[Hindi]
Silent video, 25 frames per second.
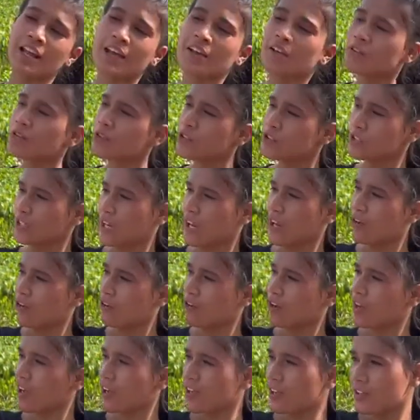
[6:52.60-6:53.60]
ना कुछ ना
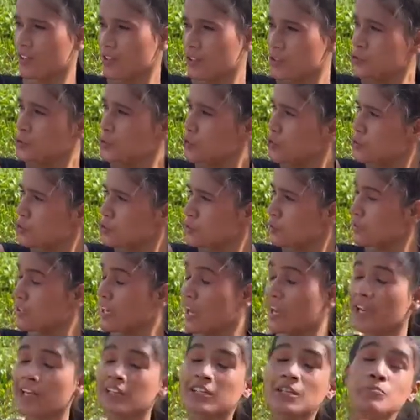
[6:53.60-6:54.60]
होगा ले जाएगी ना
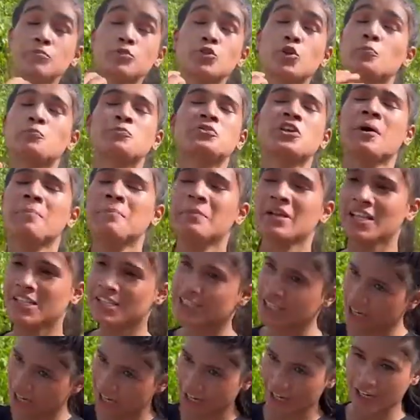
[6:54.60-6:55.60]
एकदम चुपचाप मिल
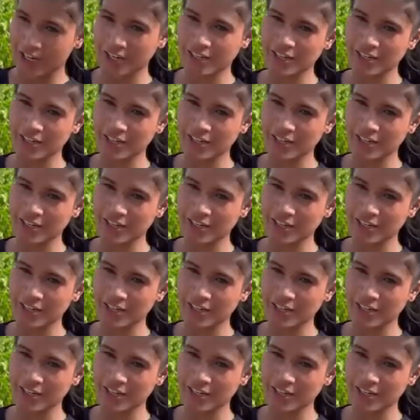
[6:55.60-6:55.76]
जाएगा